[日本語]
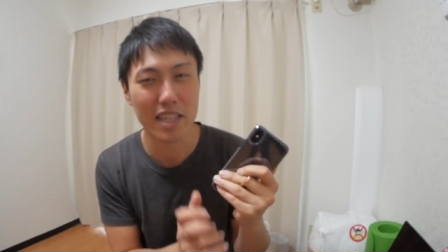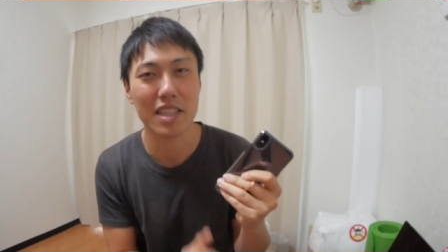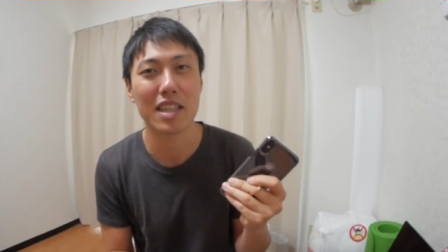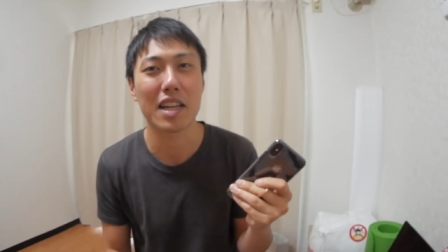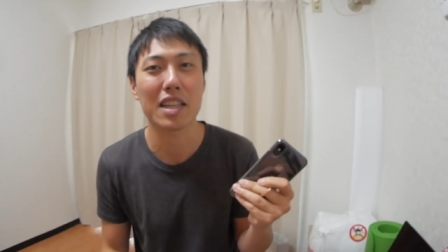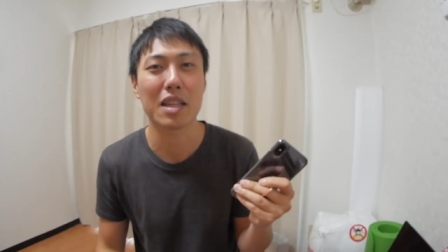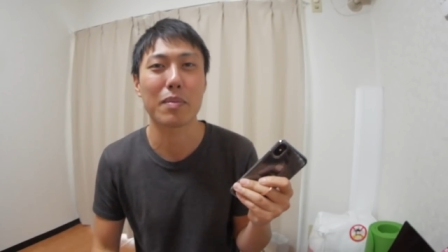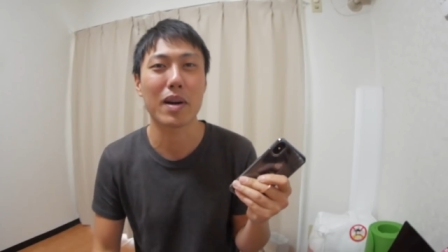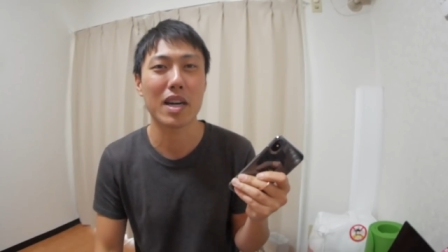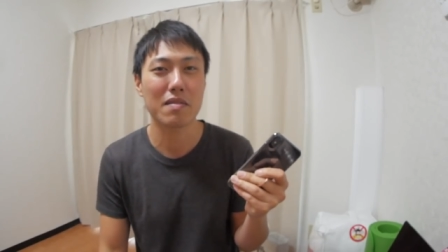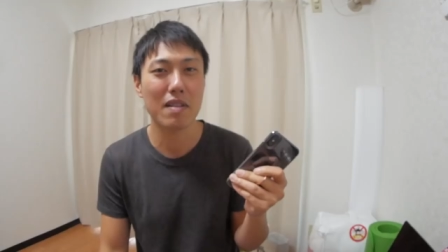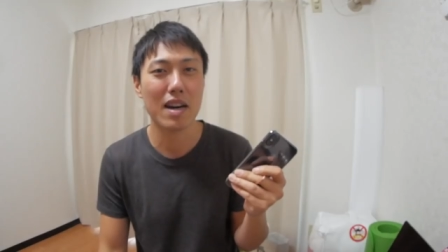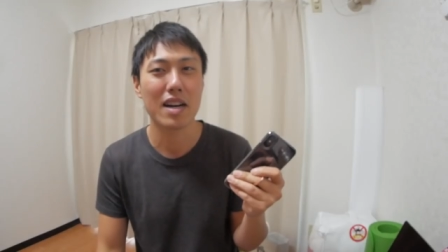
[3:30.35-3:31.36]
いってなった場合
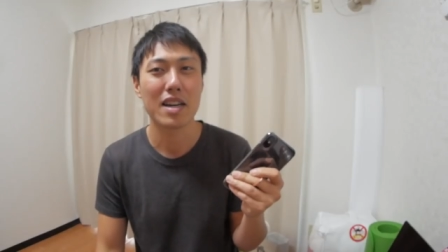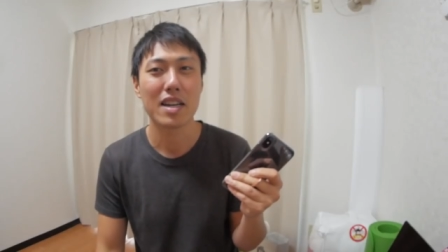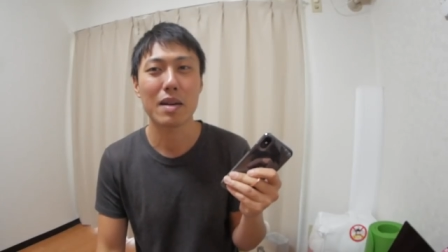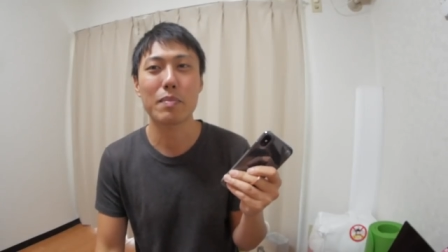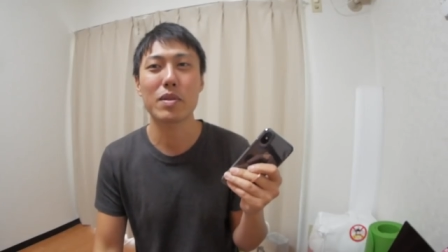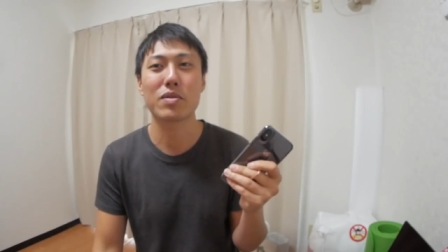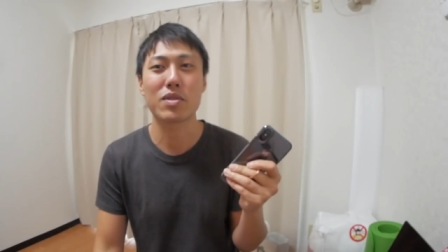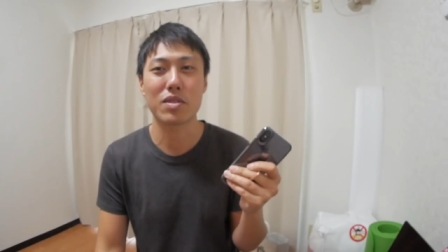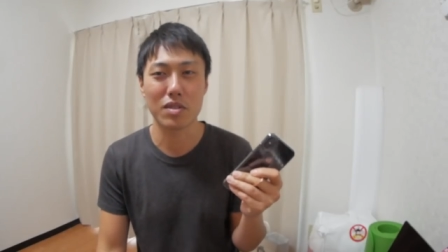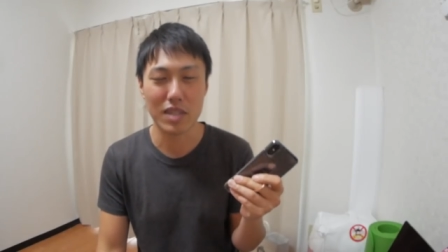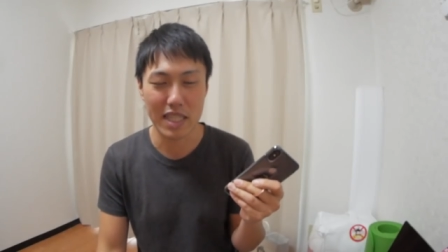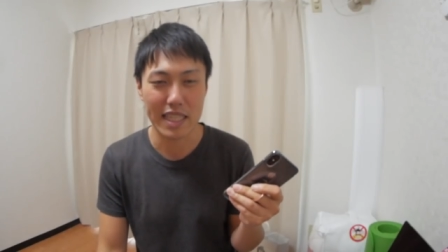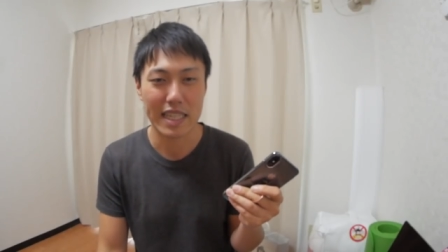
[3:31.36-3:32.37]
は、やっぱり普
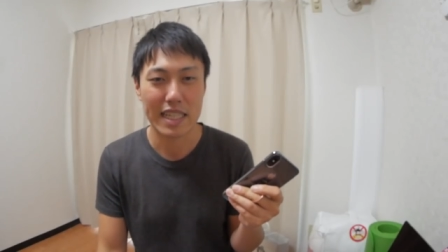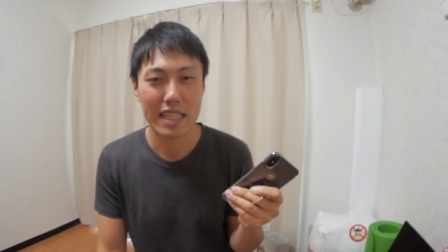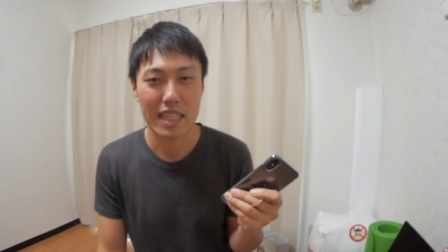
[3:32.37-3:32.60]
通に、